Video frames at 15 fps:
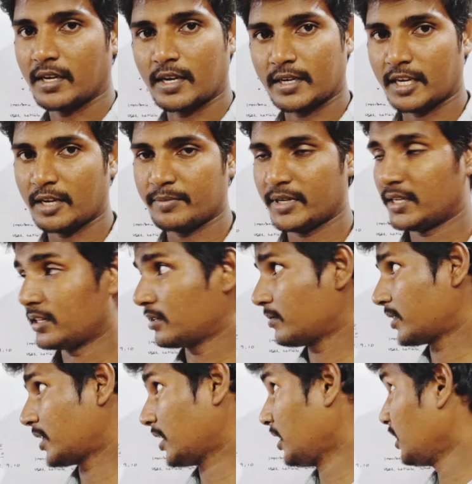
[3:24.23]
கட்டாயமாக இருக்க
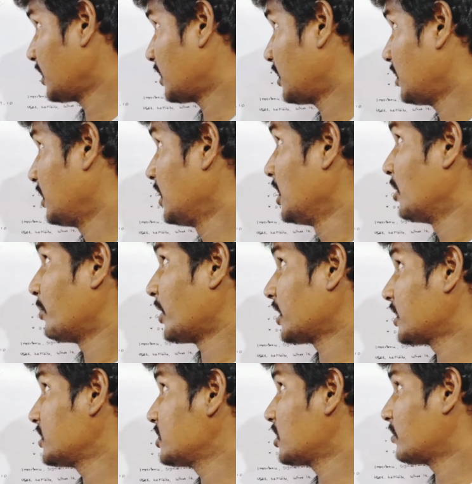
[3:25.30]
மாட்டாங்க அதனால்
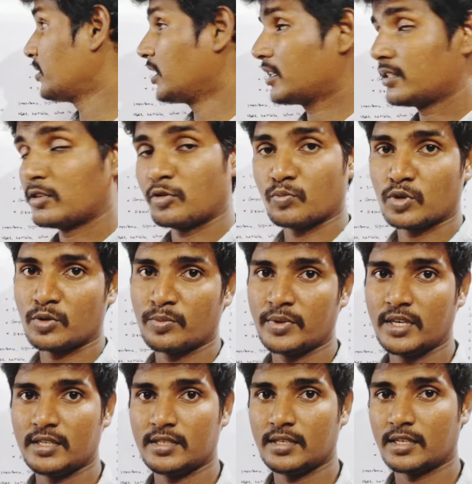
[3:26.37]
பதினஞ்சு அப்படிங்கிறது ரொம்ப ரொம்ப
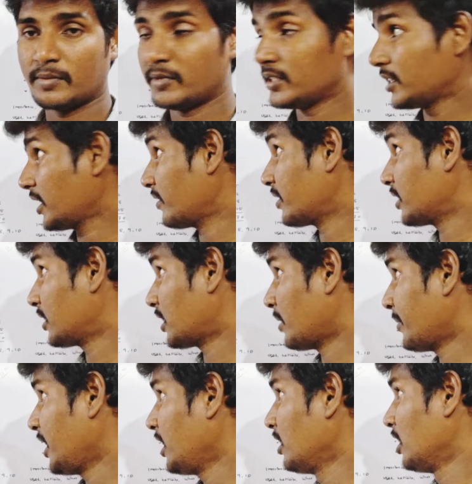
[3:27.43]
ஈஸி நமக்கு தேவையானது
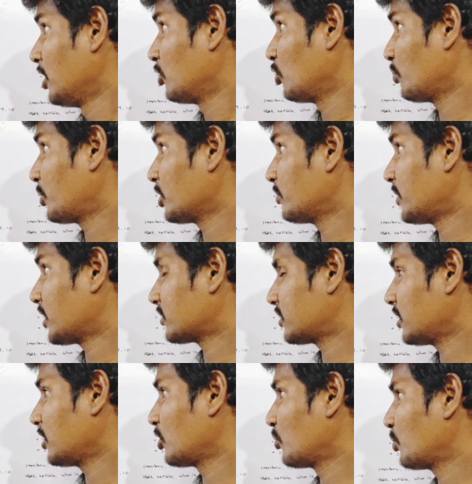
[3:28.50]
எல்லாமே முப்பது மார்க்ஸ்
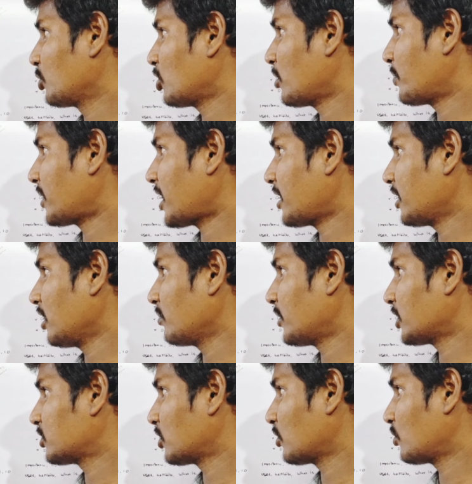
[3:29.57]
இந்த முப்பது ப்ராக்டிகல்
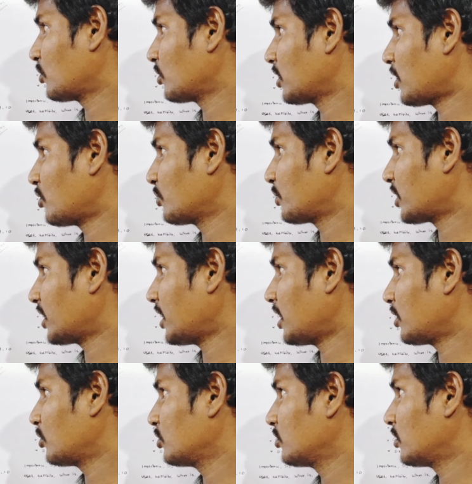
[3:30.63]
மார்க்ஸை கவுண்ட் பண்ணால்
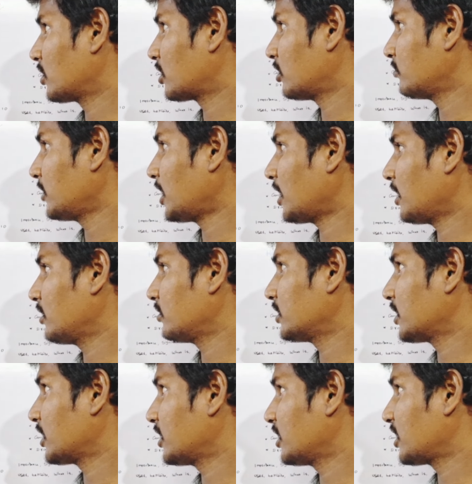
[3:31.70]
அறுபது வரணும் அல்லது
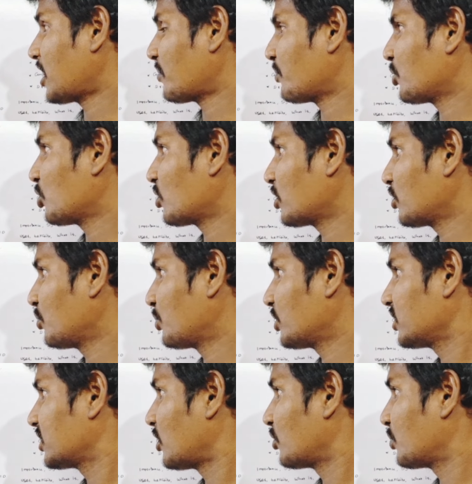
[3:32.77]
வந்து இந்த ஐம்பதோட
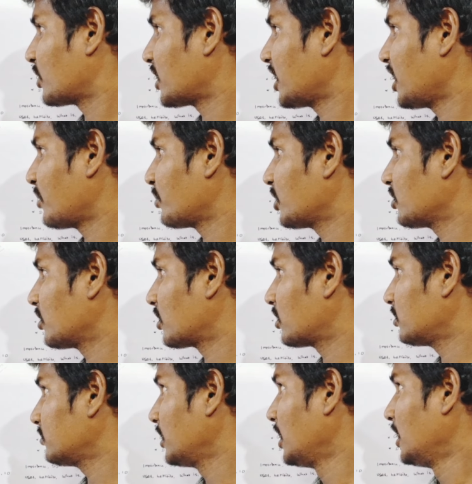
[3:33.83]
முப்பது கவுண்ட் பண்ணால் எண்பது
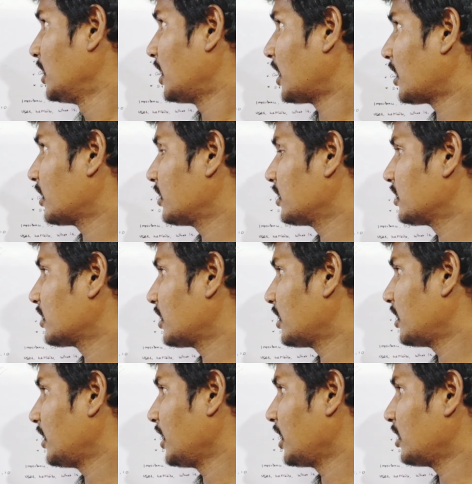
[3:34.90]
வரணும் அல்லது இந்த
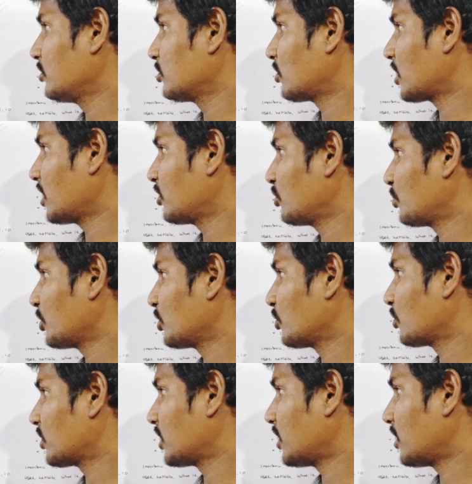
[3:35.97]
எழுபதோட முப்பது
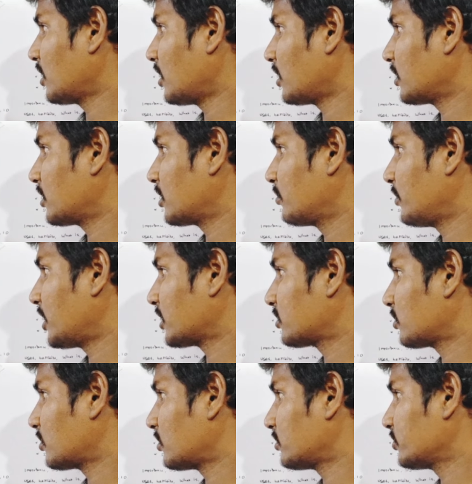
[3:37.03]
கூட்டினா ஹண்ட்ரட்
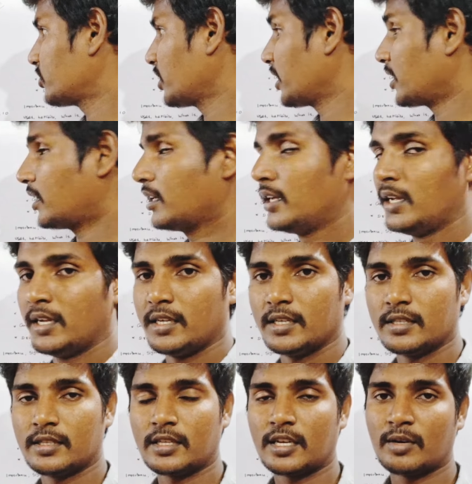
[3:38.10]
மார்க்ஸ் வரணும் சரிங்களா
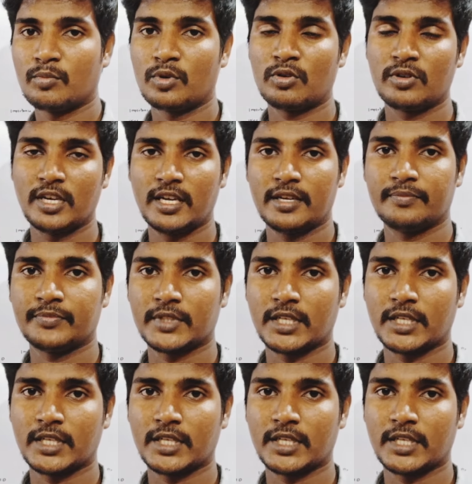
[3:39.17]
இதுதான் நம்மளுடைய